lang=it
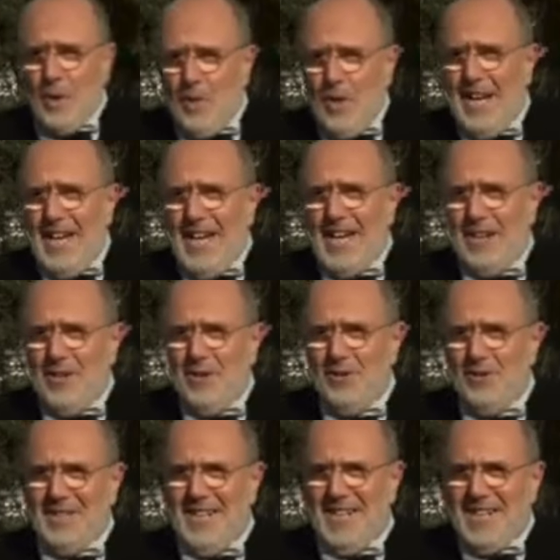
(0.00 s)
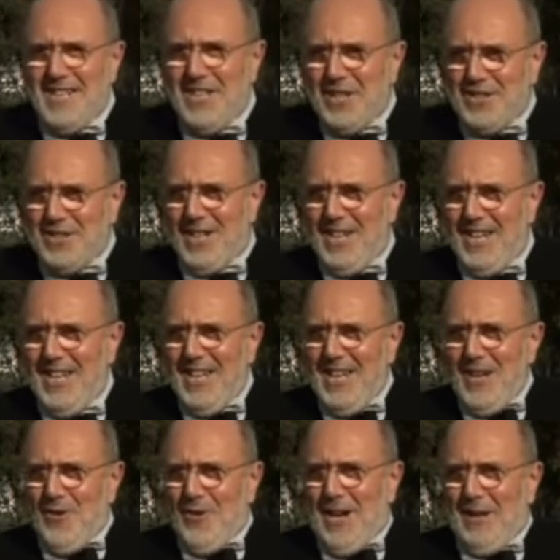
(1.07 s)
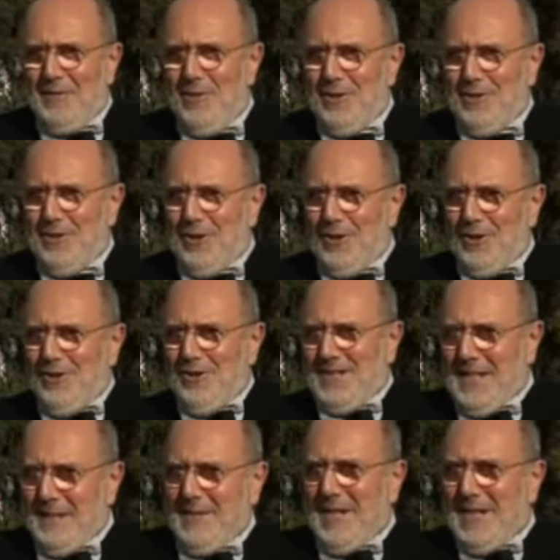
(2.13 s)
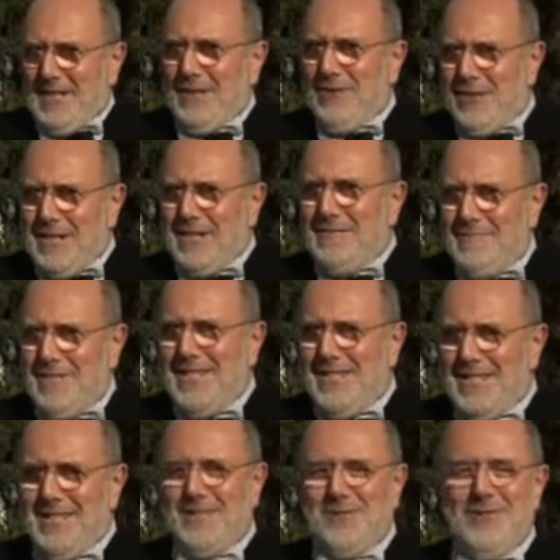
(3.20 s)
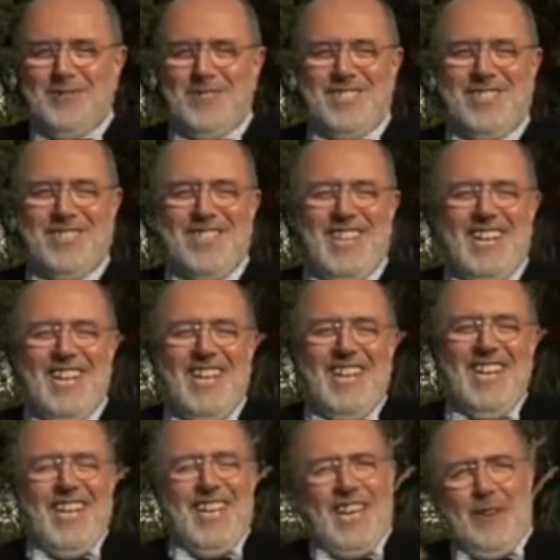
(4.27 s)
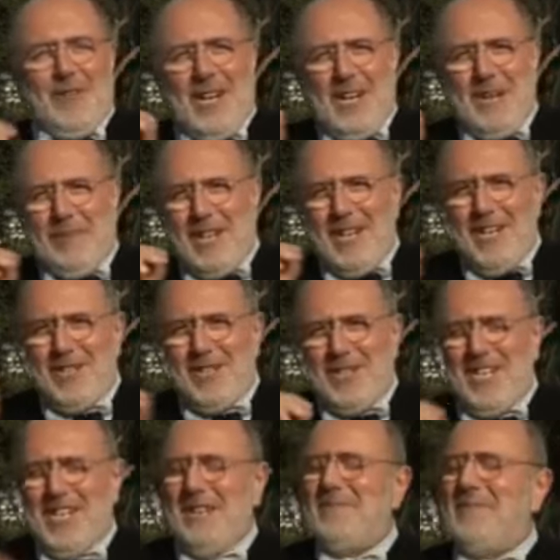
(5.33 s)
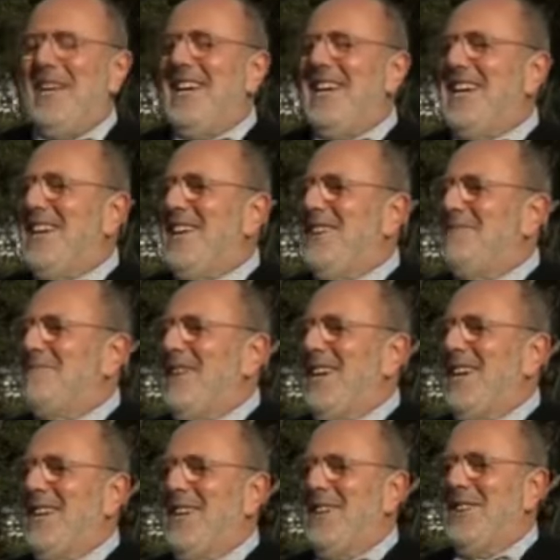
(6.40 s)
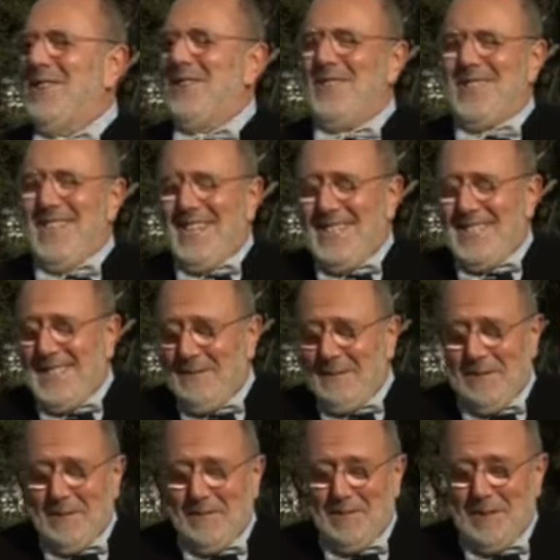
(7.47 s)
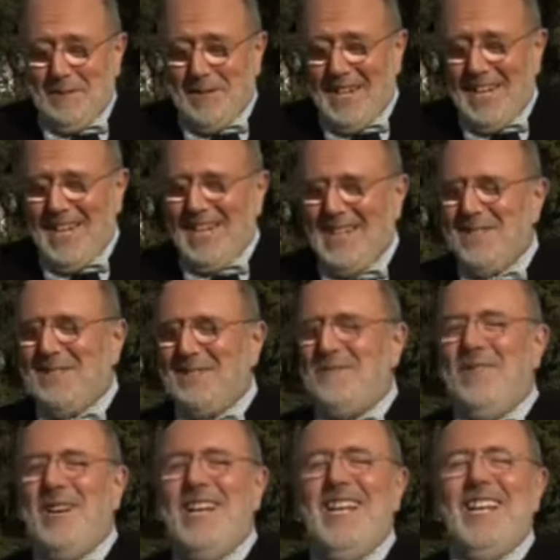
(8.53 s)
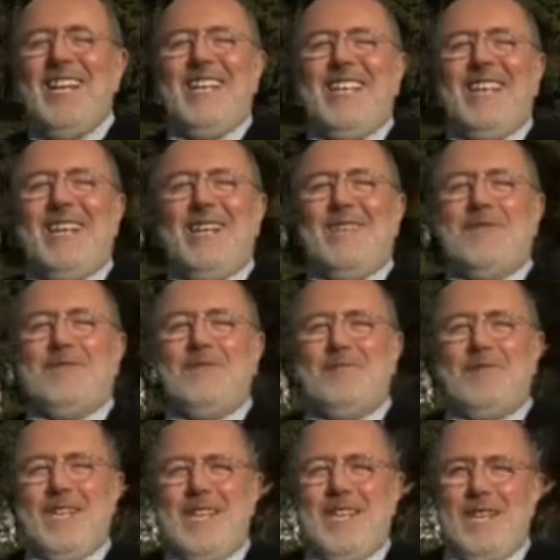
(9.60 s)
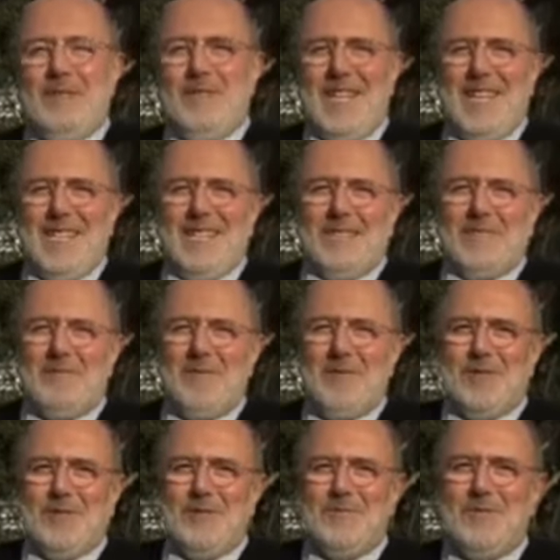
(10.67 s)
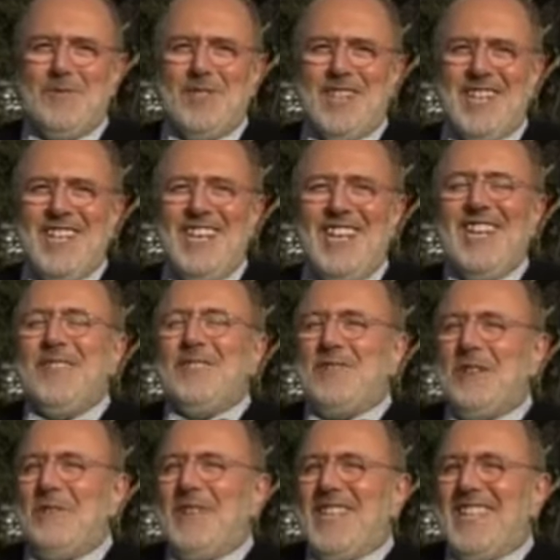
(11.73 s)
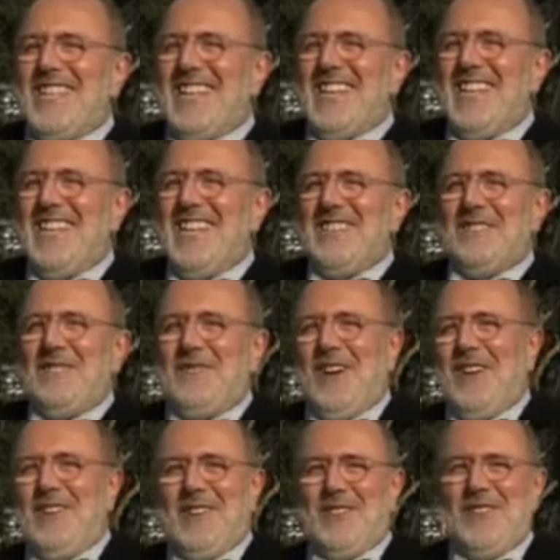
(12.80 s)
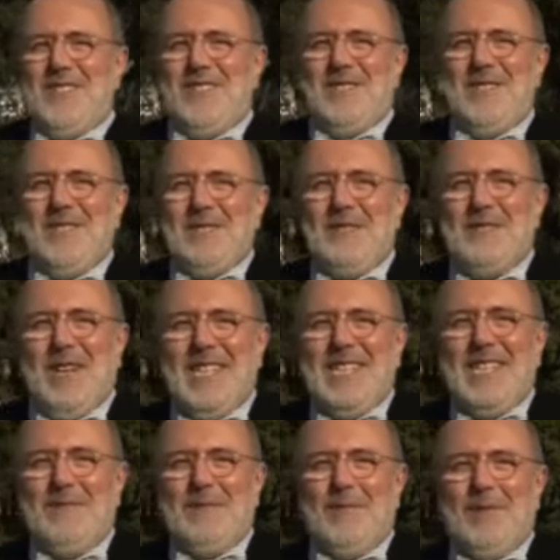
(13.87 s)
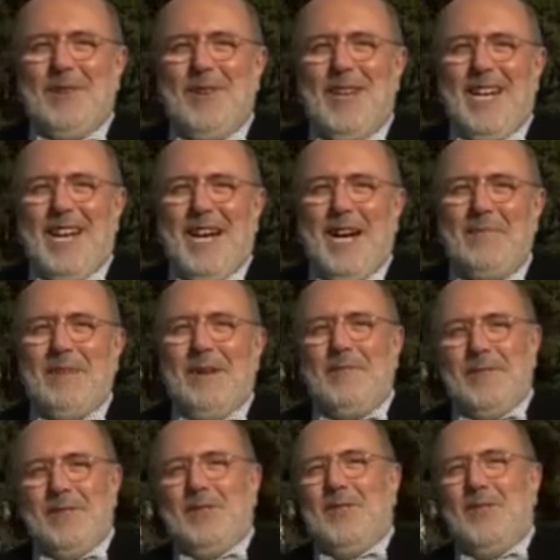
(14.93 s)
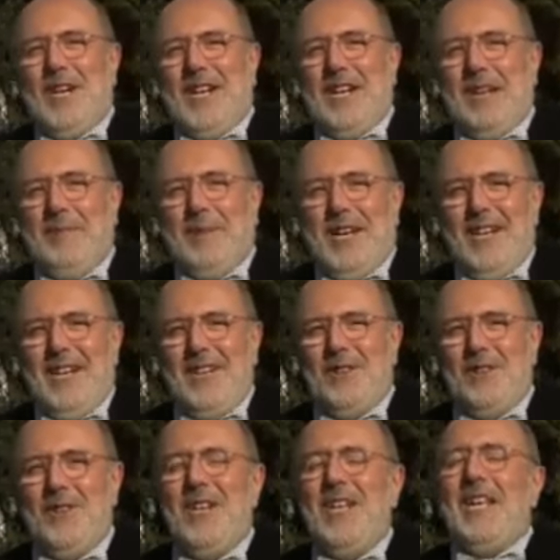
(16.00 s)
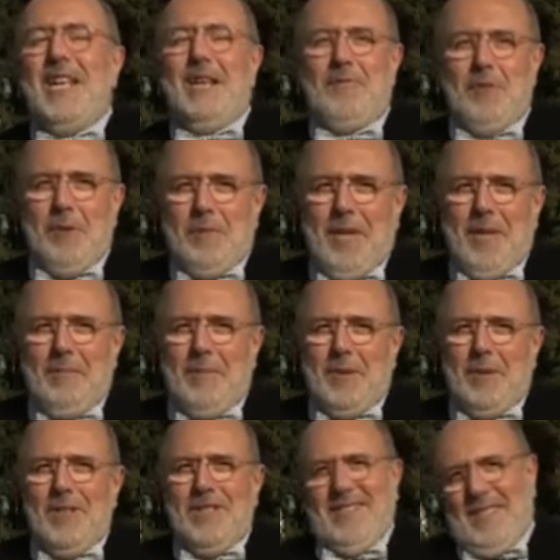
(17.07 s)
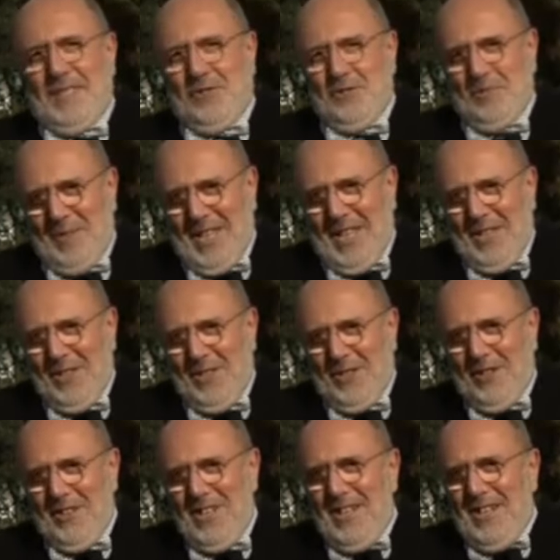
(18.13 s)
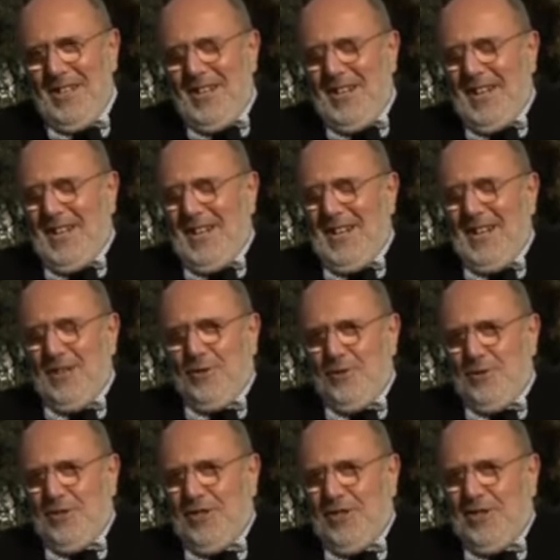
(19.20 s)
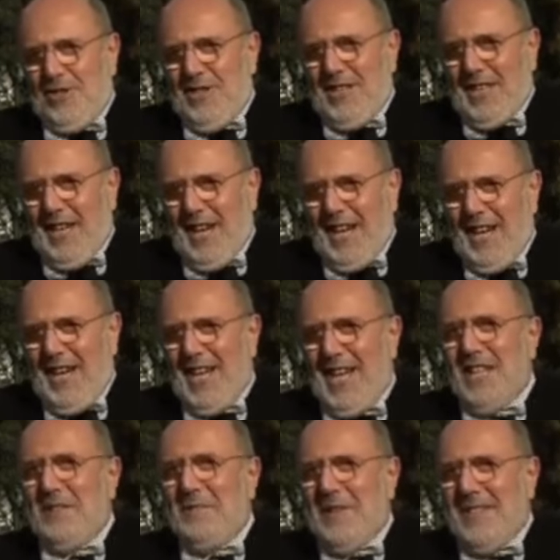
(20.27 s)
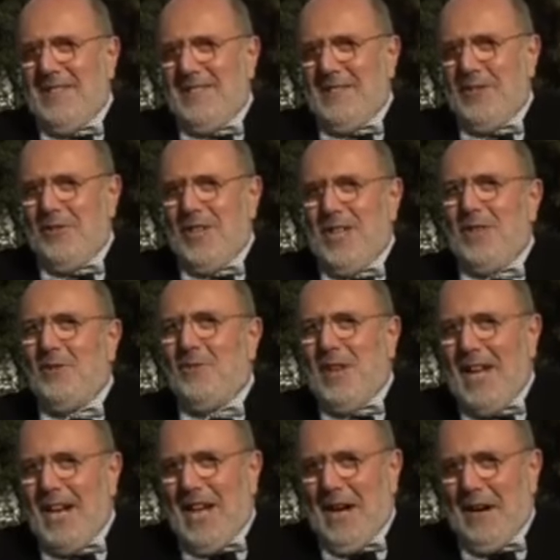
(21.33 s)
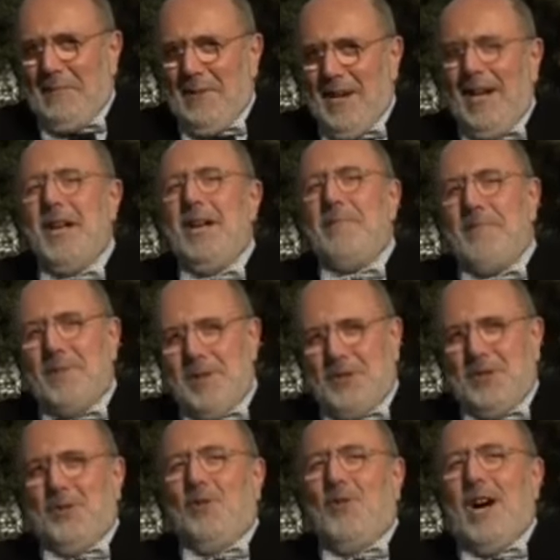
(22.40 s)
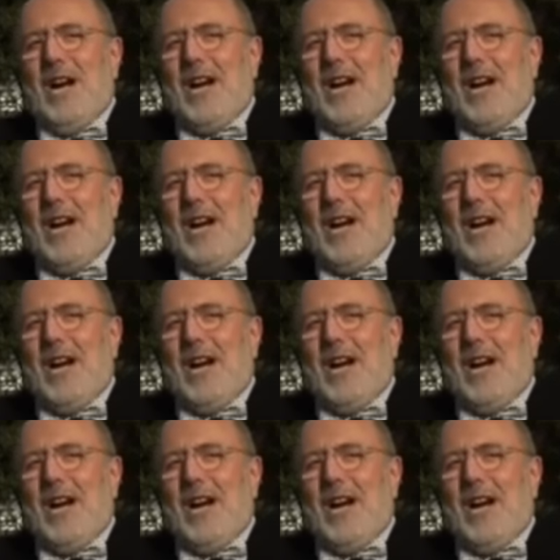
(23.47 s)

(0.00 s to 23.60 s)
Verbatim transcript: quella carnosa radice, quella molto grossa, particolarmente turgida, che ha quella pellicina bianca e, bianca e rosa, che serve per preparare insomma delle zuppe, e delle minestre molto buone, solamente che si fa una connessione semantica proprio con la rapa, ma sto arrapando, il mio membro sta assumendo la, la turgidità e la dimensione di una rapa, ma sto